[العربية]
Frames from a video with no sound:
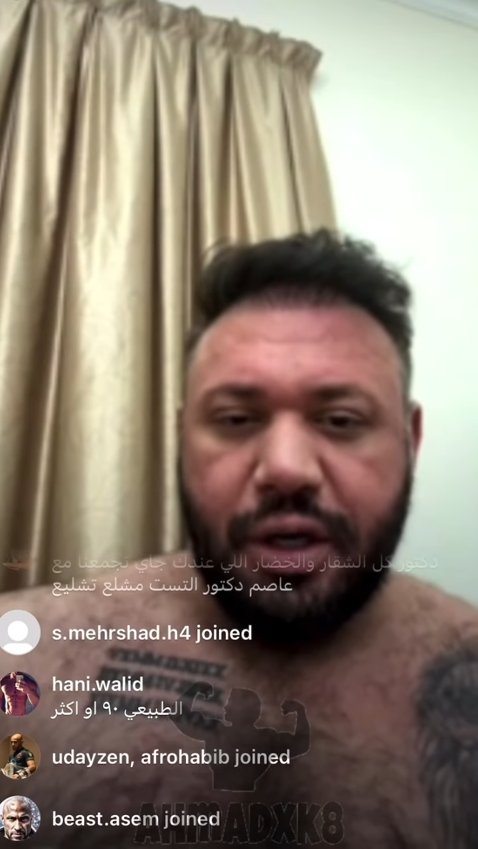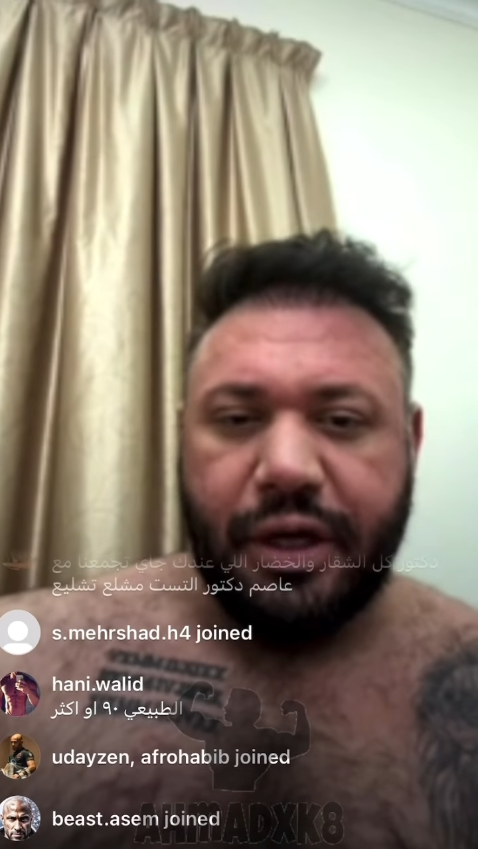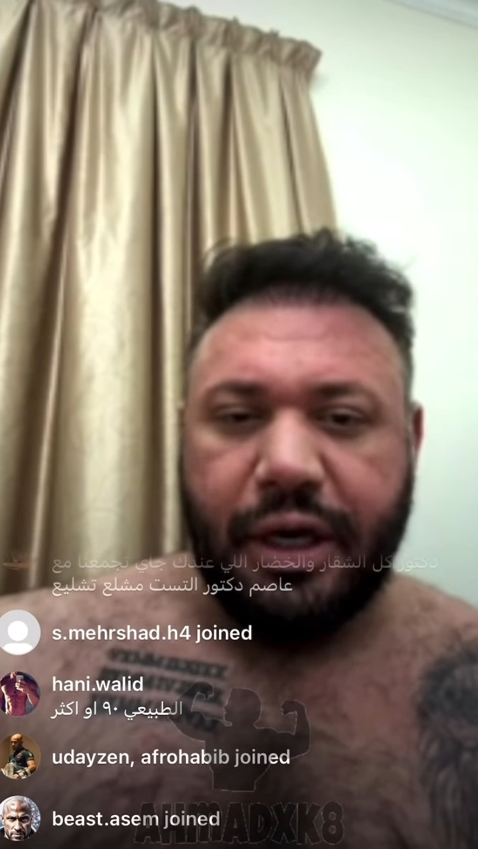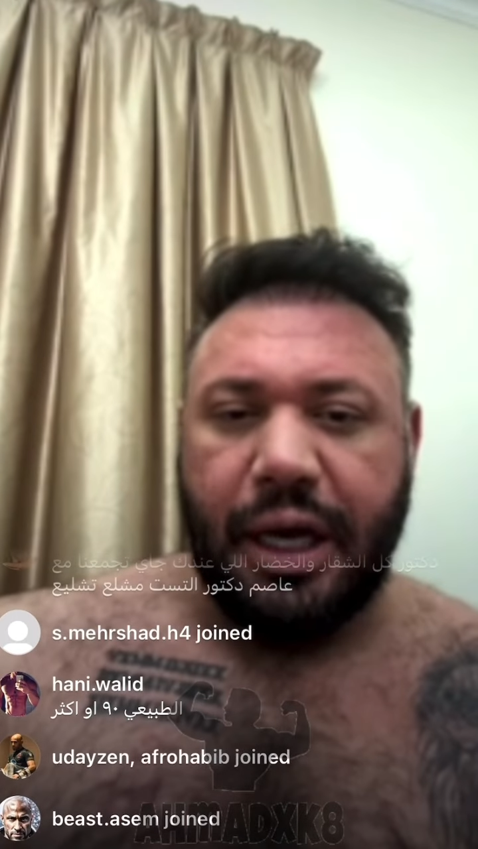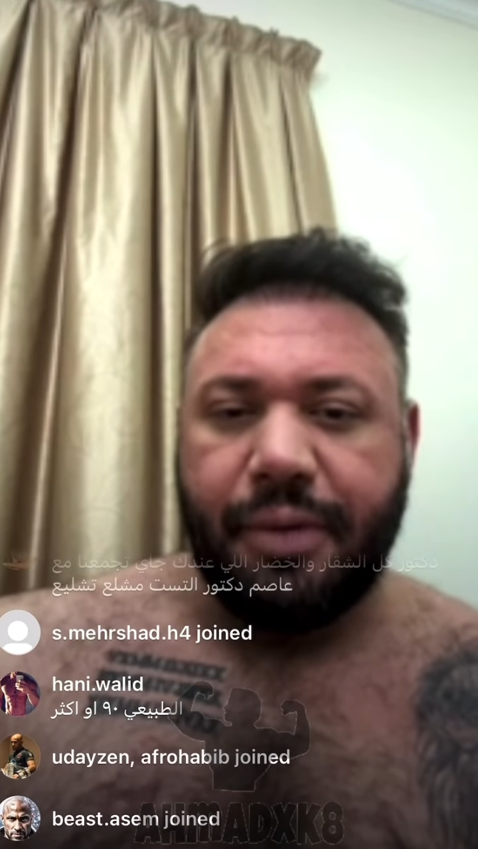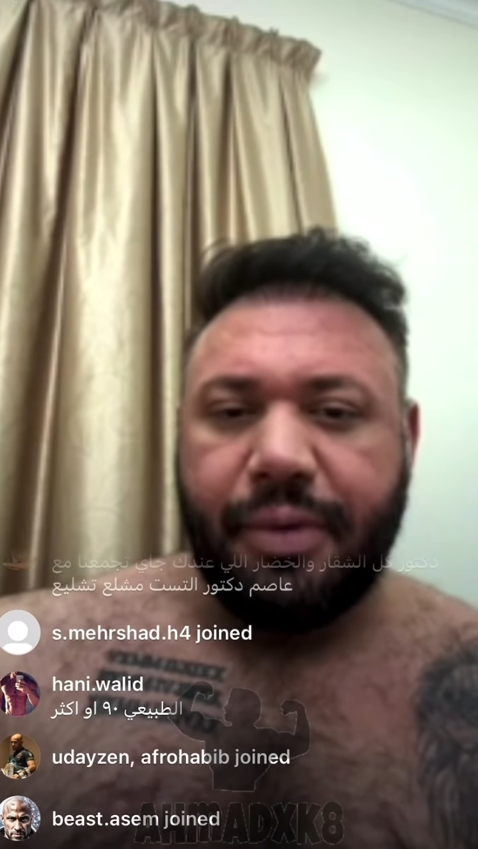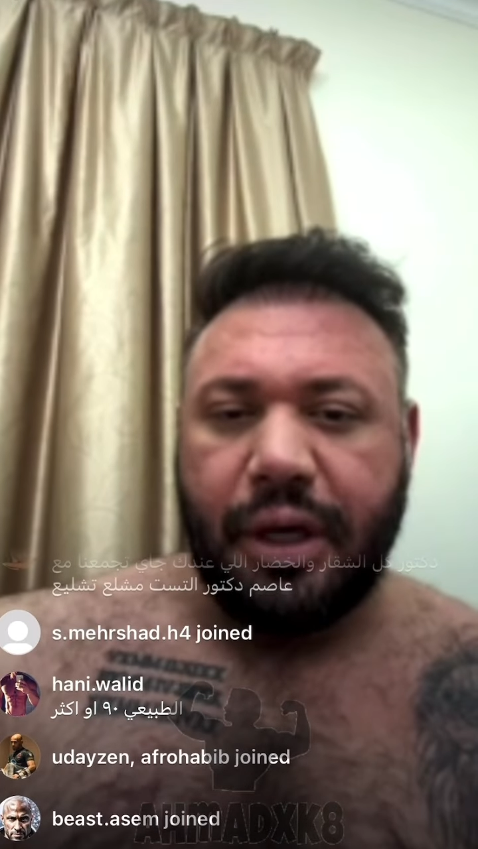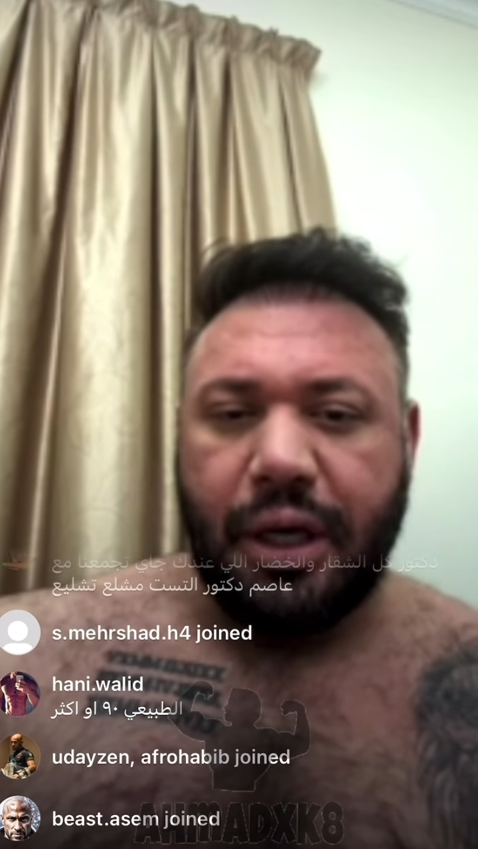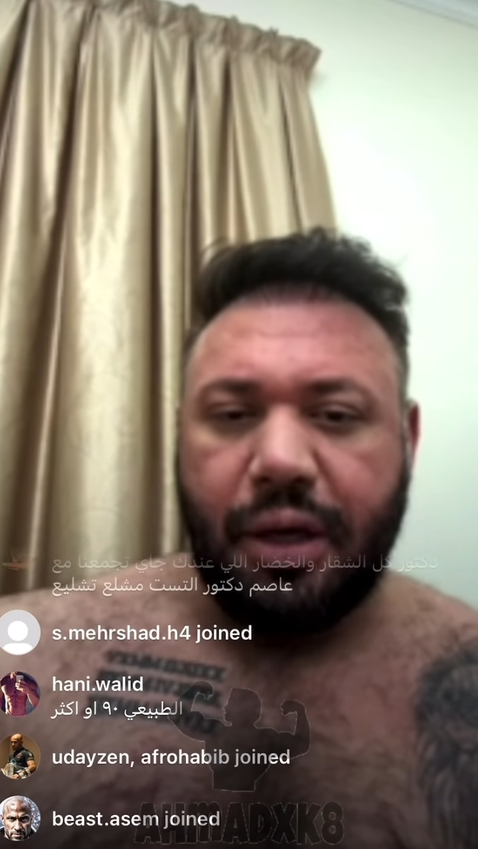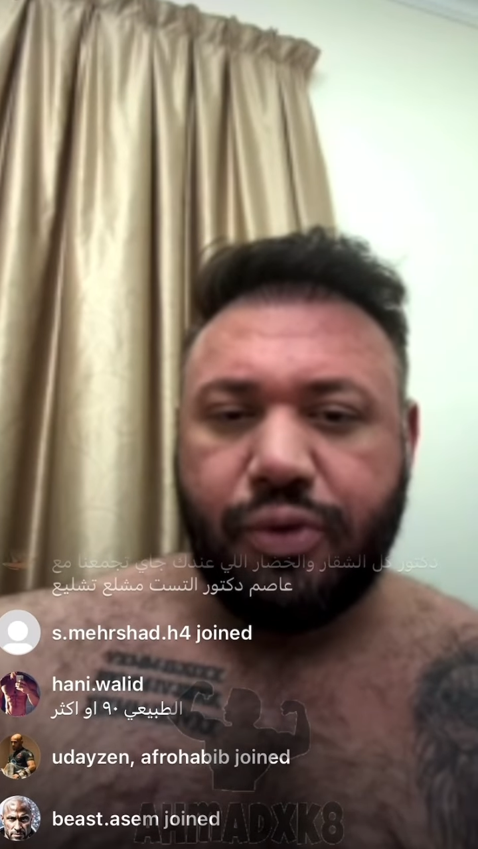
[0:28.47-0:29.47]
اذا انا حابب
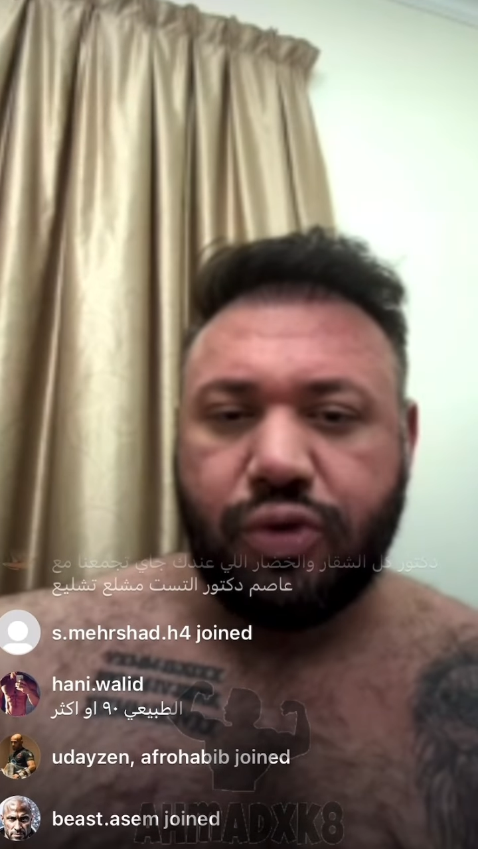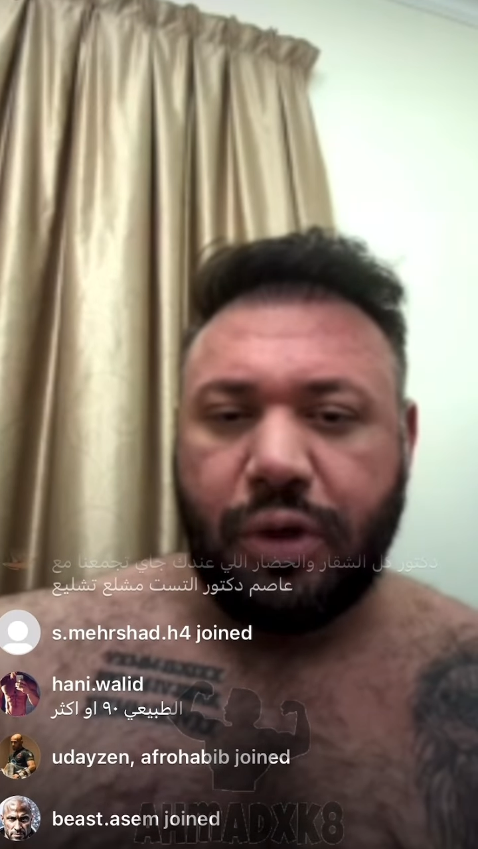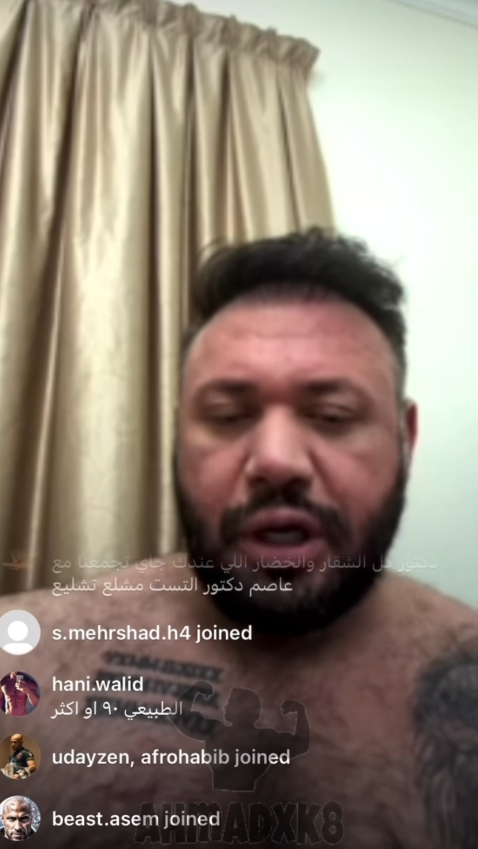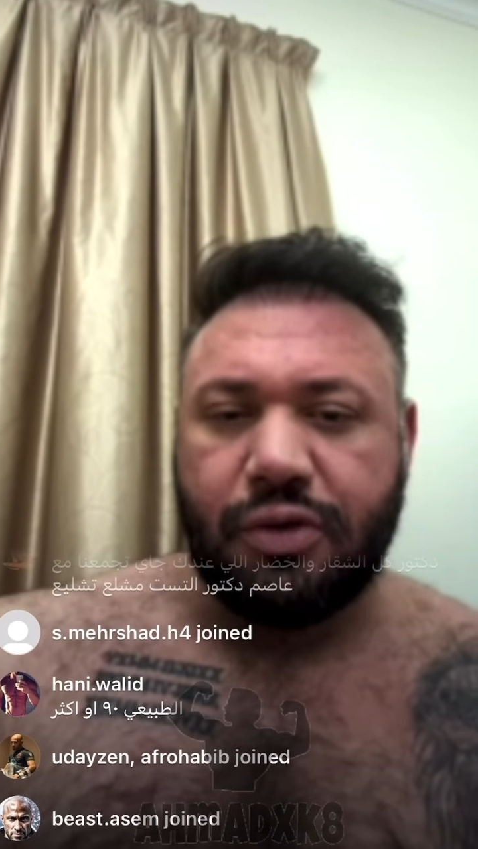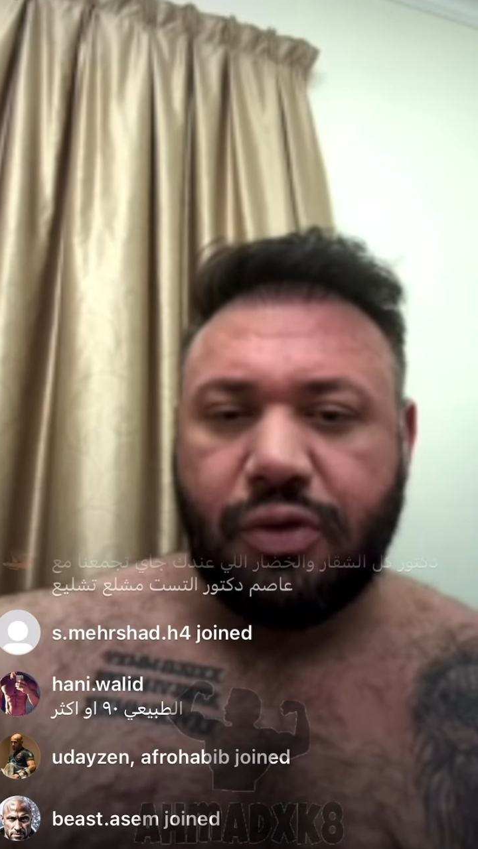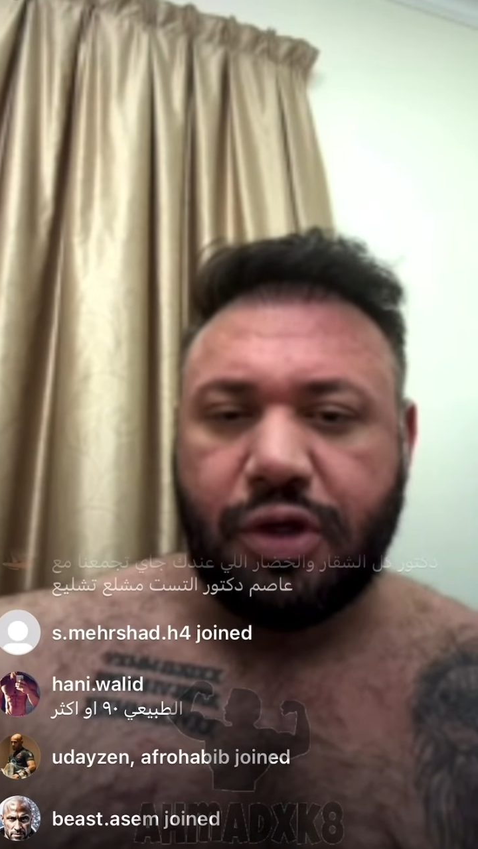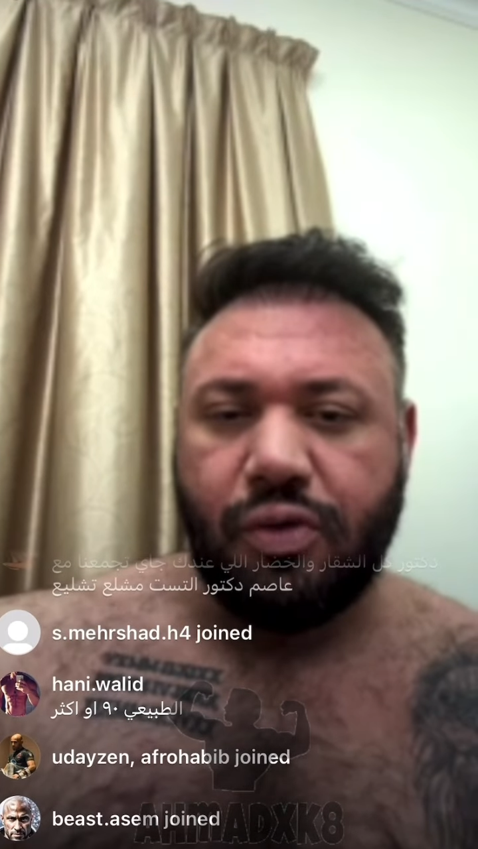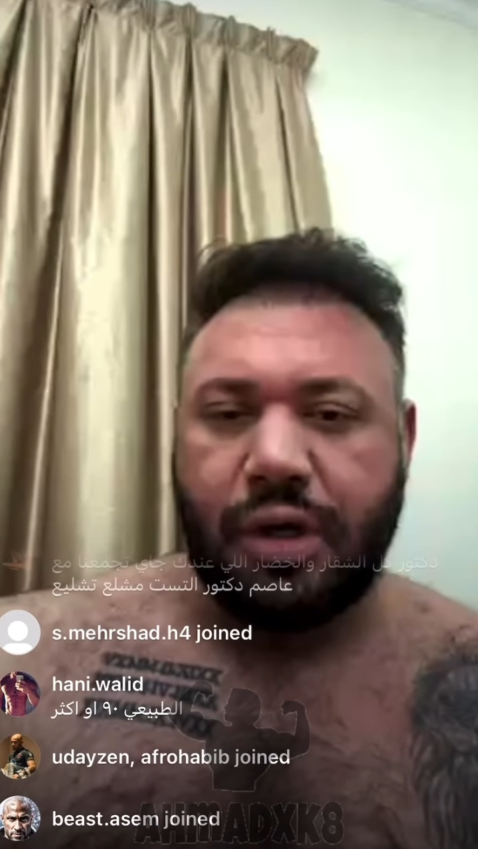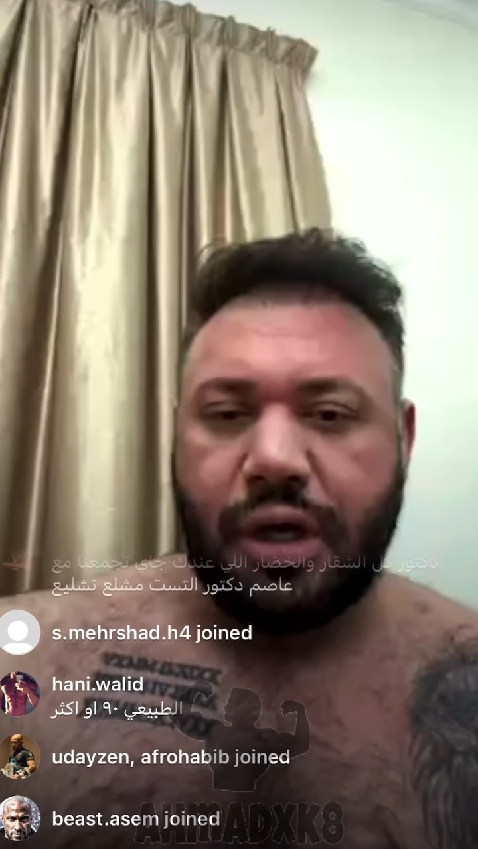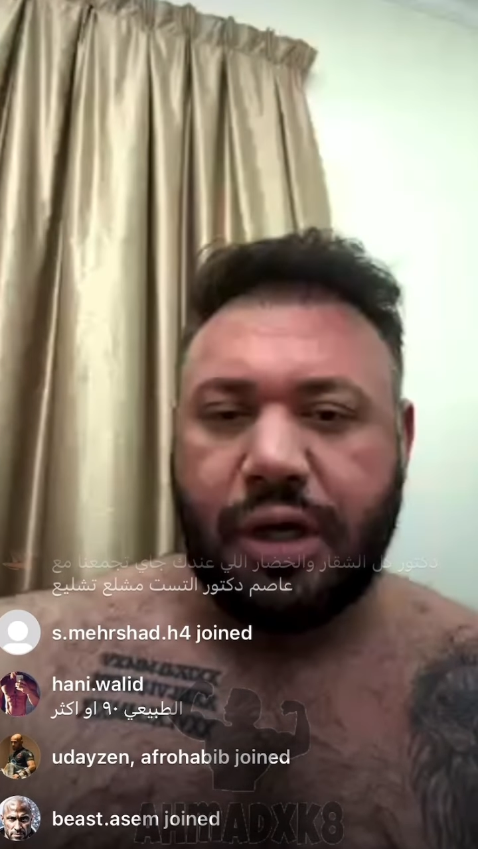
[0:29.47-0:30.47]
العب بطولات واطور